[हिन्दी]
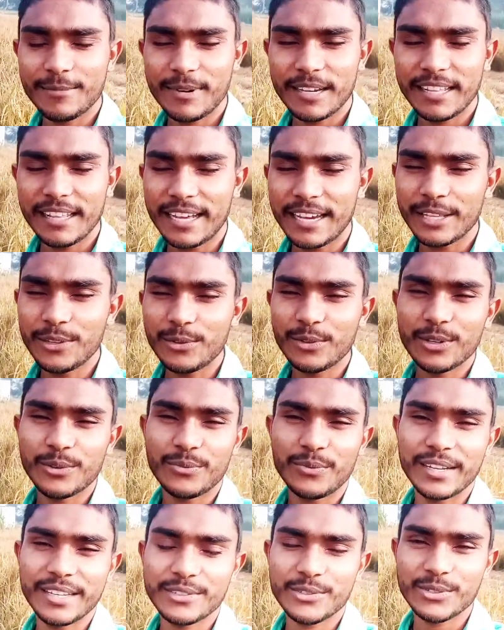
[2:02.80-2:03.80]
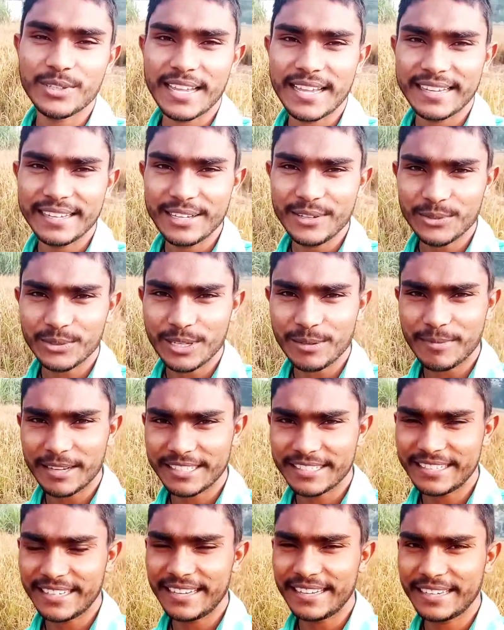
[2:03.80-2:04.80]
बाद नहा धोकर फ्रेश हो जाएंगे उसके बाद
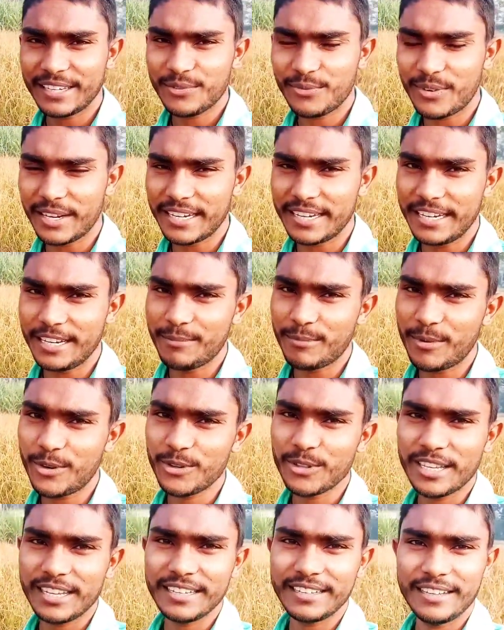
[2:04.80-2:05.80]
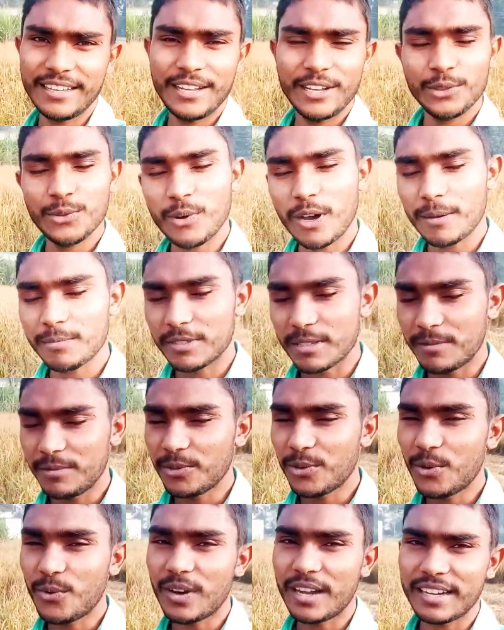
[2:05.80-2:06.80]
चलेंगे फाइनली मौदा तो आप सभी
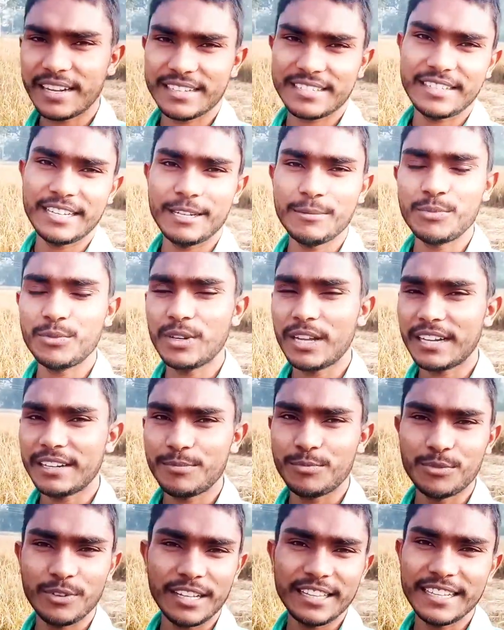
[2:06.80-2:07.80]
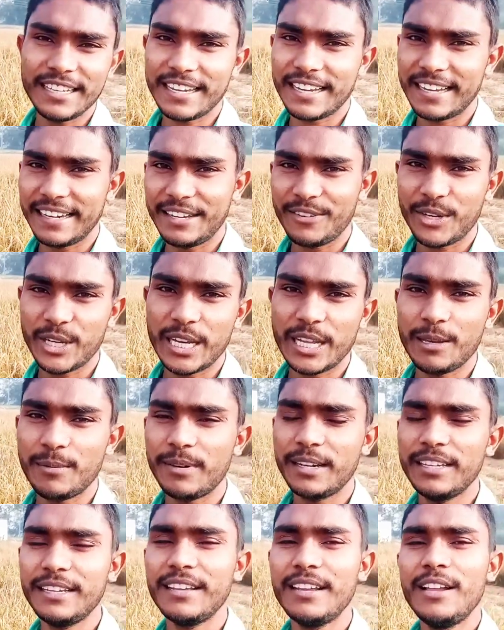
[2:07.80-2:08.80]
को वहाँ का सीन पूरा का पूरा दिखाने वाले हैं
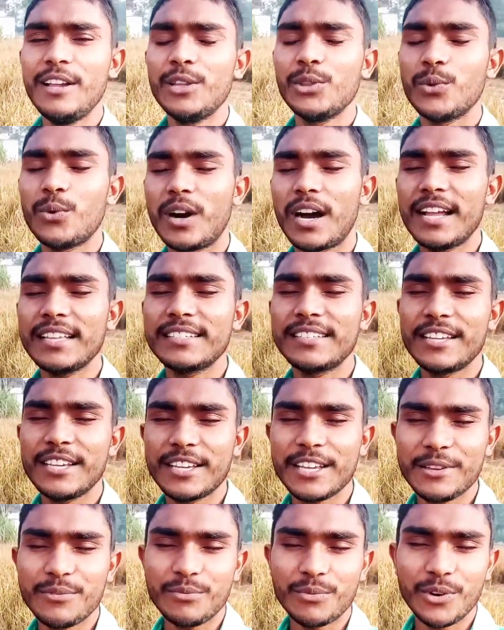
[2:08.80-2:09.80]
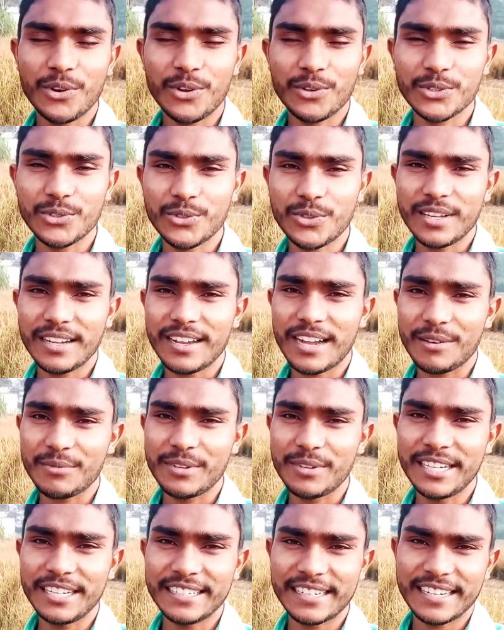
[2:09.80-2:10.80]
भाई तो आज की ये ब्लॉग जो है
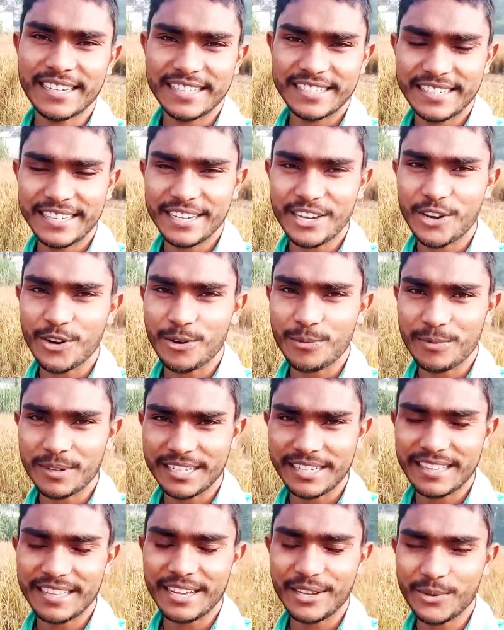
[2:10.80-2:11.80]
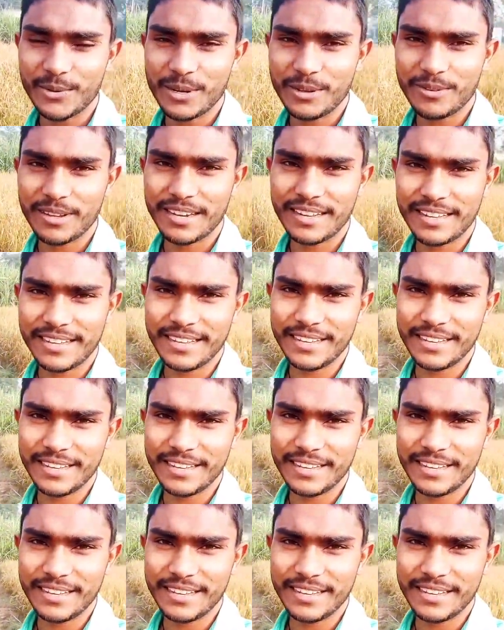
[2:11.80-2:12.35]
काफ़ी इंटरेस्टिंग और मज़ेदार होने वाला है